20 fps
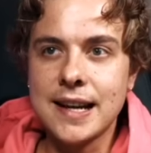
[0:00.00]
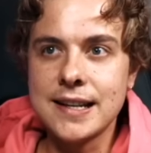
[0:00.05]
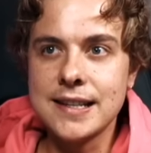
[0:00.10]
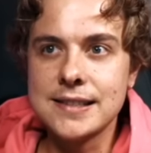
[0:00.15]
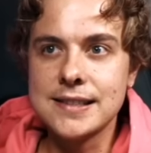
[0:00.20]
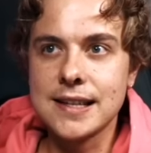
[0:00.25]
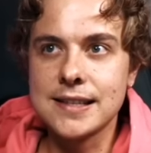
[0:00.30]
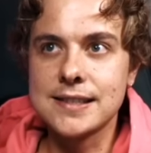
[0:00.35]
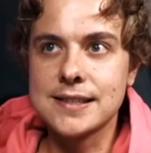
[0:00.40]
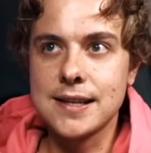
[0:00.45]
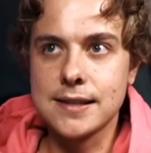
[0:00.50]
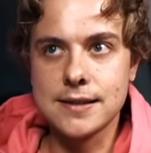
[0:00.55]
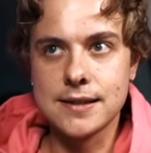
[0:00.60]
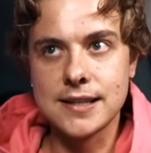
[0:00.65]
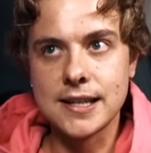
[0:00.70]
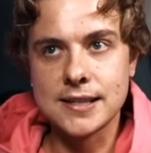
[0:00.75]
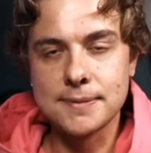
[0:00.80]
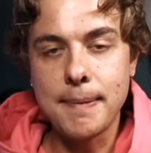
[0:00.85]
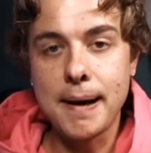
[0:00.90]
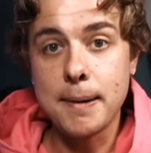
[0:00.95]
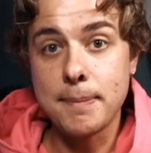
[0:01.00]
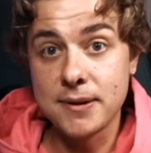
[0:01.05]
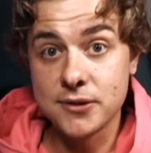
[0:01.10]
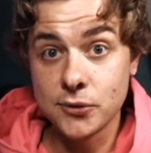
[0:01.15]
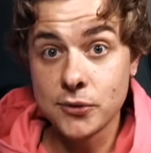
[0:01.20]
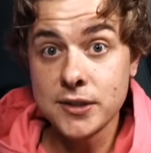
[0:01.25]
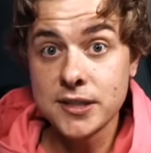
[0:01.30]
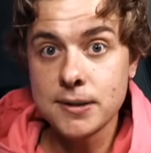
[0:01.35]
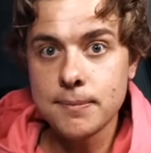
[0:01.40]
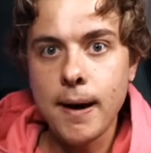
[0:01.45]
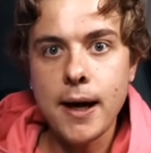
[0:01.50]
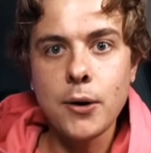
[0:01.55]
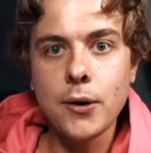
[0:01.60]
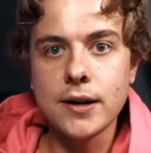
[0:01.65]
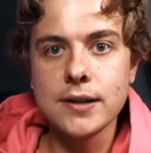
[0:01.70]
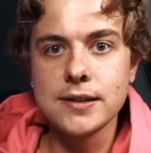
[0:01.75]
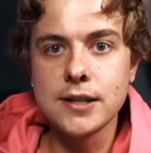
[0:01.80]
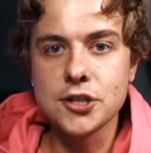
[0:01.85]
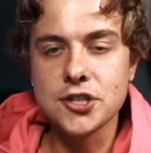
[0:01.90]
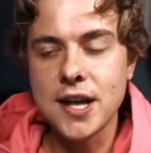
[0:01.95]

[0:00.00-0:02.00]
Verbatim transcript: dann ist das, das ist jetzt meine persönliche Meinung an dieser